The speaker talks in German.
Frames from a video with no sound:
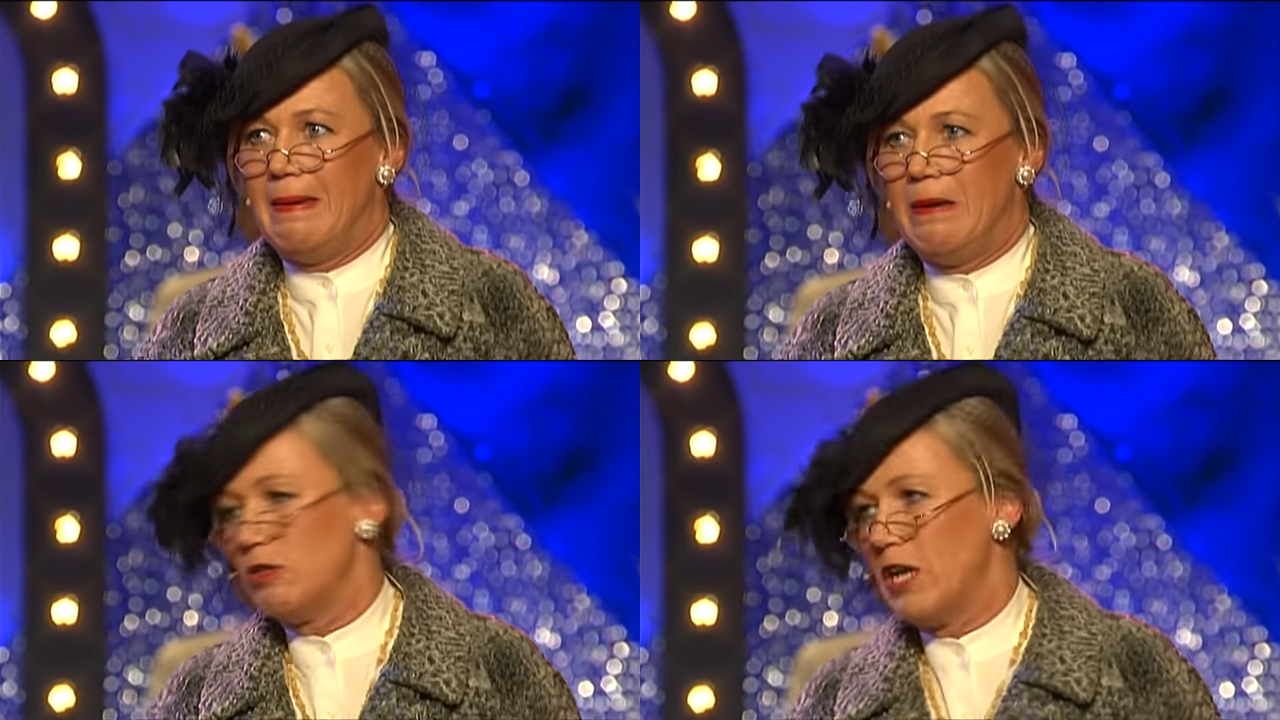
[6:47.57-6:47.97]

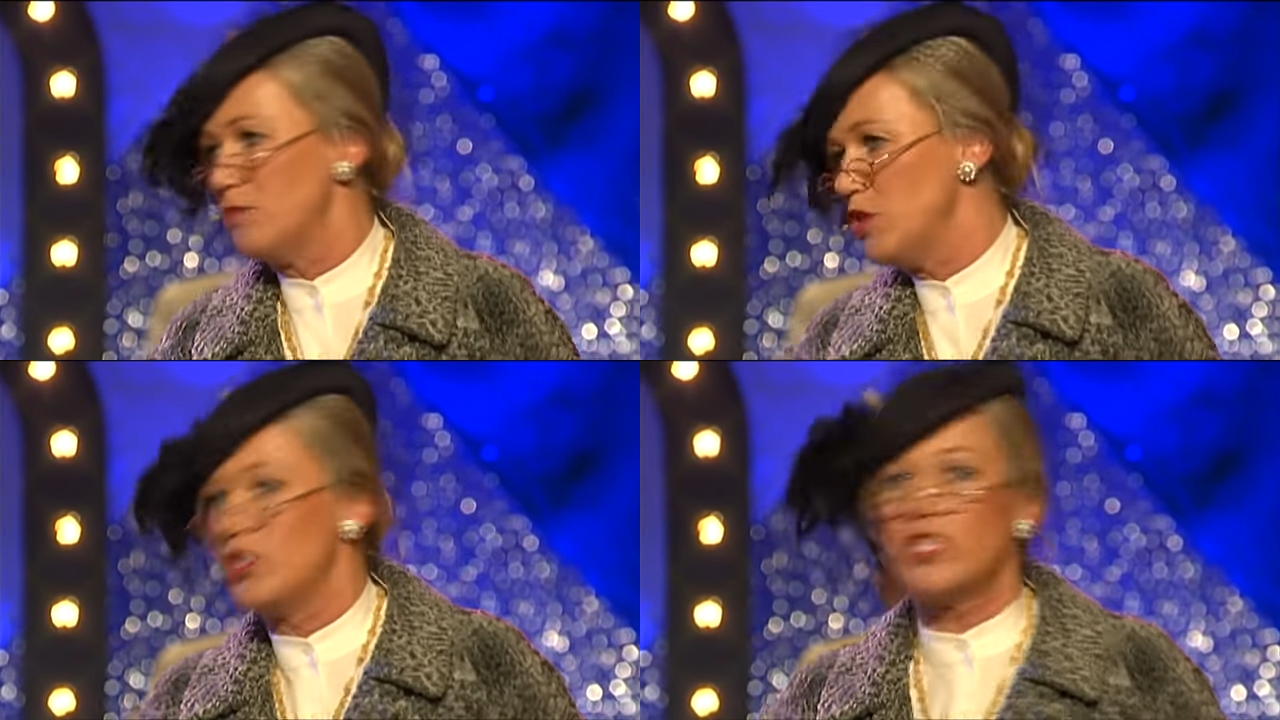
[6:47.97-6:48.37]
Ja, da
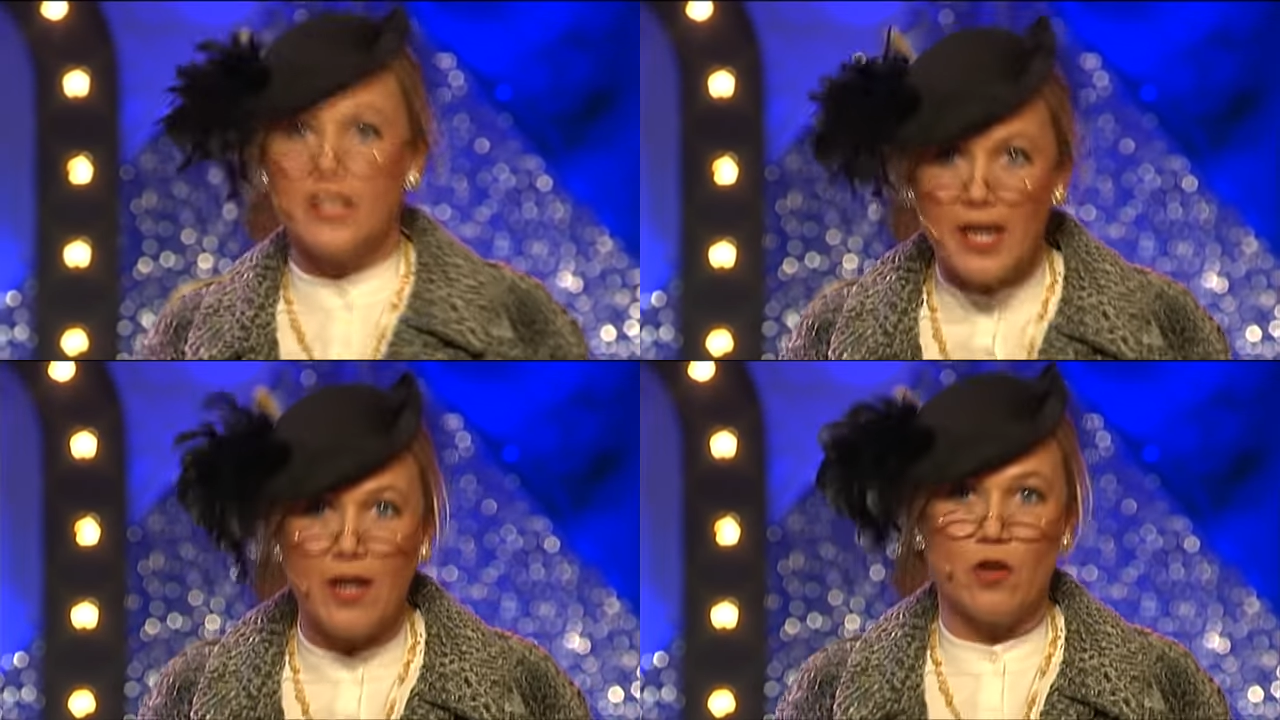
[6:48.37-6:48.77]
haben die sich
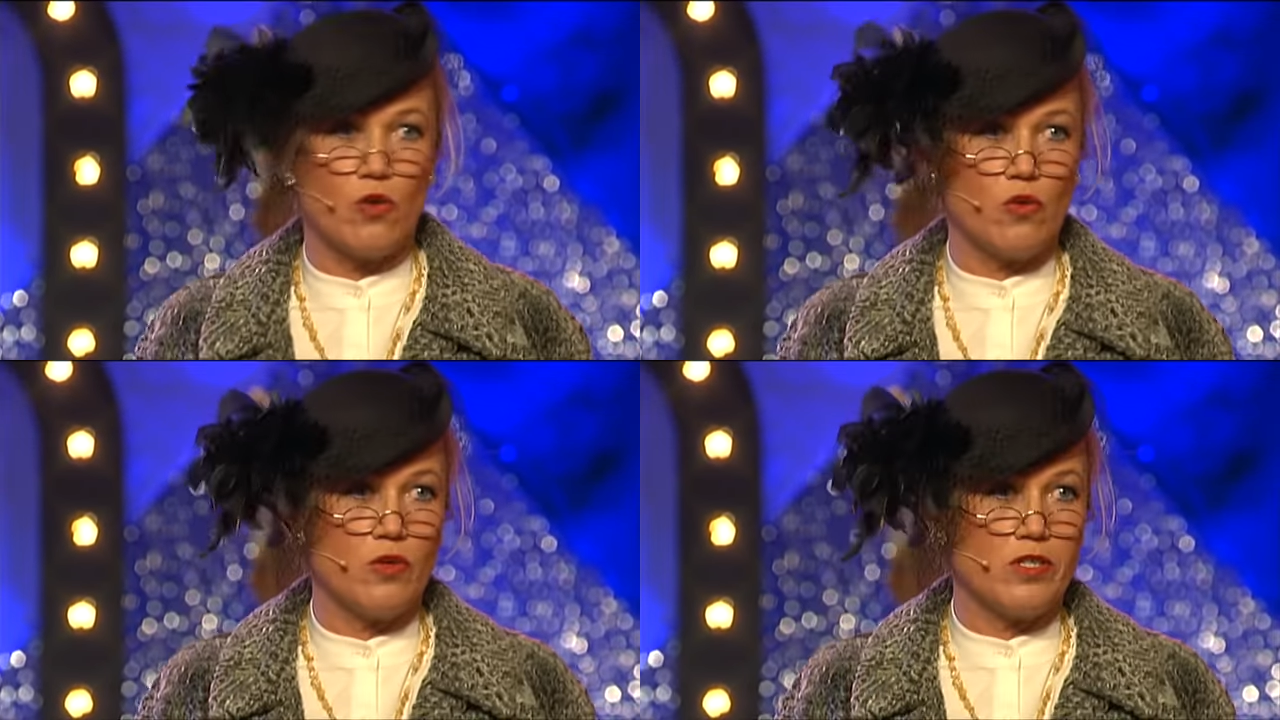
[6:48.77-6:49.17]
den Kralle
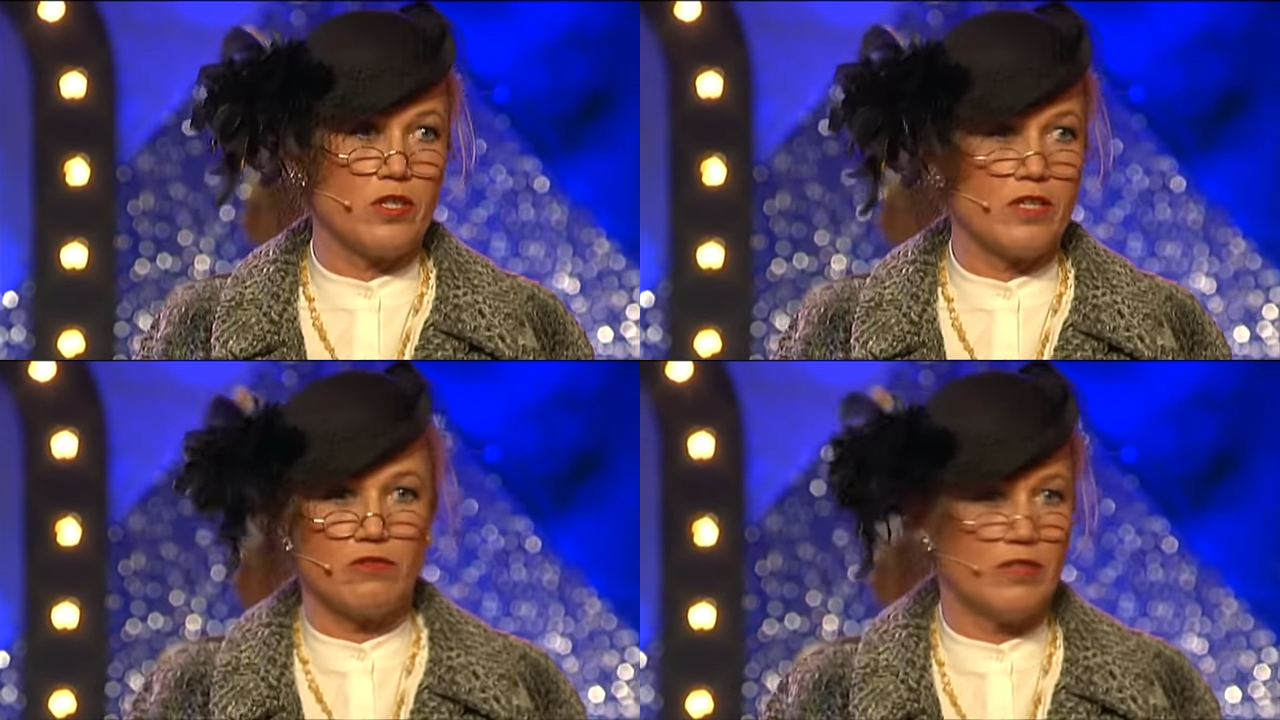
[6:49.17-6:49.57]

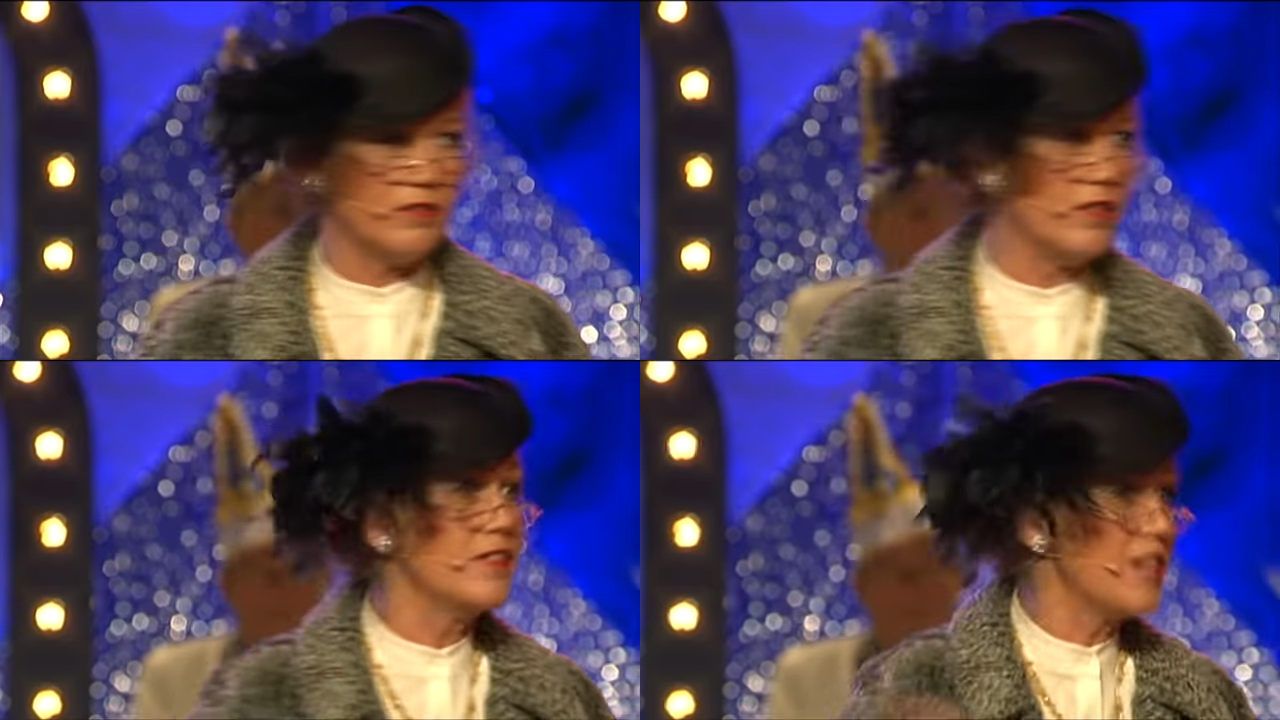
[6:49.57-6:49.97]
geholt, also den, den